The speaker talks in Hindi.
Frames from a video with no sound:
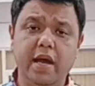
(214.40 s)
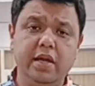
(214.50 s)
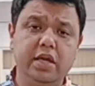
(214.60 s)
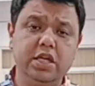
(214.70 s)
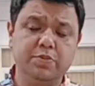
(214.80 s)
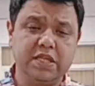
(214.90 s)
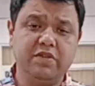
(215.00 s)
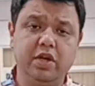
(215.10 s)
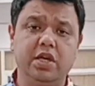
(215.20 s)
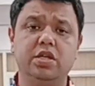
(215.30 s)
है इनकी
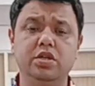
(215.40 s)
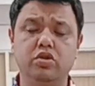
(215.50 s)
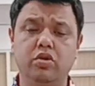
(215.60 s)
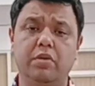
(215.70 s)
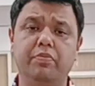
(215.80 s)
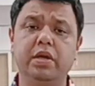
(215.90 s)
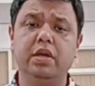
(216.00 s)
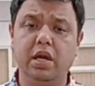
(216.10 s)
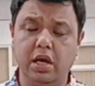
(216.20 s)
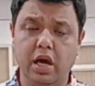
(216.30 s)
स्पेसिफिकेशन जो कंपनी
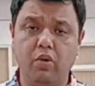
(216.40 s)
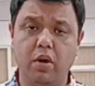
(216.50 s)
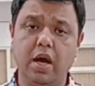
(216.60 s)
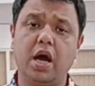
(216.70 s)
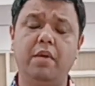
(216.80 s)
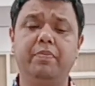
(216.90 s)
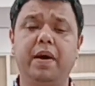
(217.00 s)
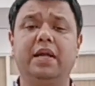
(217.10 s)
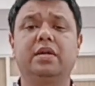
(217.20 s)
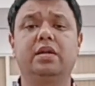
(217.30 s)
ने लिखा हुआ है अब
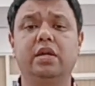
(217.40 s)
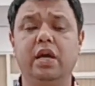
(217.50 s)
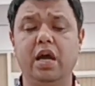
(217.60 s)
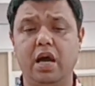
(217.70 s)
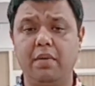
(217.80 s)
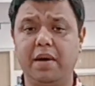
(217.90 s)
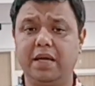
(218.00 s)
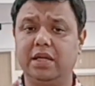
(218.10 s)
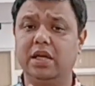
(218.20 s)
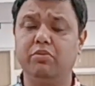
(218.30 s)
बात करते हैं अब आ
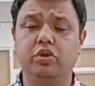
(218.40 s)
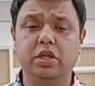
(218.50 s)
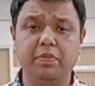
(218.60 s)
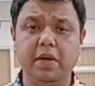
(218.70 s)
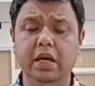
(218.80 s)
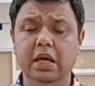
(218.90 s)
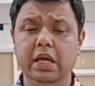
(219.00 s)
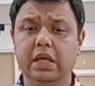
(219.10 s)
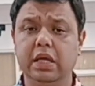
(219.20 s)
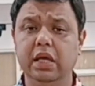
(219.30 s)
जाते हैं मुद्दे पे
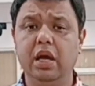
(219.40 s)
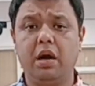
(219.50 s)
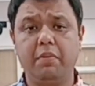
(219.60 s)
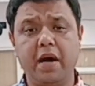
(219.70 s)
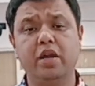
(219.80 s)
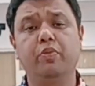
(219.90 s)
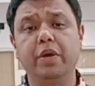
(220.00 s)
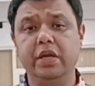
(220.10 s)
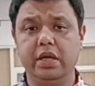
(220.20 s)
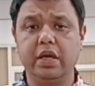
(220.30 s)
कि हमारी
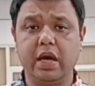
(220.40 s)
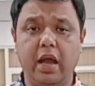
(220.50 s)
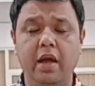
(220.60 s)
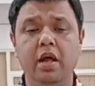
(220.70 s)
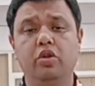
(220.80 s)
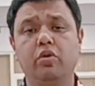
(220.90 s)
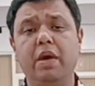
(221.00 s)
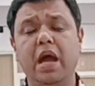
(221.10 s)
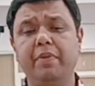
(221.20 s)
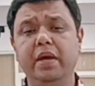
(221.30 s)
ओपिनियन क्या है तो
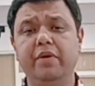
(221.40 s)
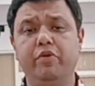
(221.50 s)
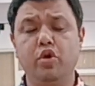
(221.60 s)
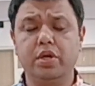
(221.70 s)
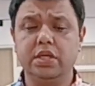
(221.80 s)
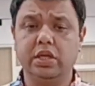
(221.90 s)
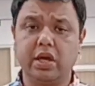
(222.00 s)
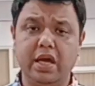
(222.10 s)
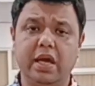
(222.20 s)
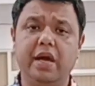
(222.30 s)
मैं अपने व्यूअर से
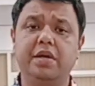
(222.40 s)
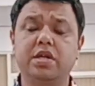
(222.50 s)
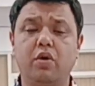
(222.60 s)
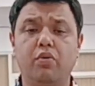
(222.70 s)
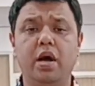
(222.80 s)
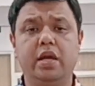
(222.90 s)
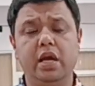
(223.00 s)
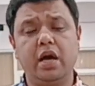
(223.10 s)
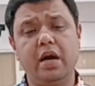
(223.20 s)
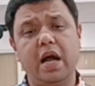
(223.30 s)
इतना ही कहना चाहूँगा
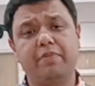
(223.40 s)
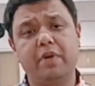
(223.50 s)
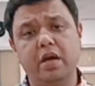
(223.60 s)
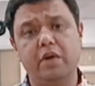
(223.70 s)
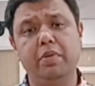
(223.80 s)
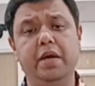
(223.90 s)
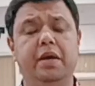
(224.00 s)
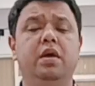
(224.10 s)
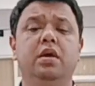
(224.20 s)
कि अगर आपके घर में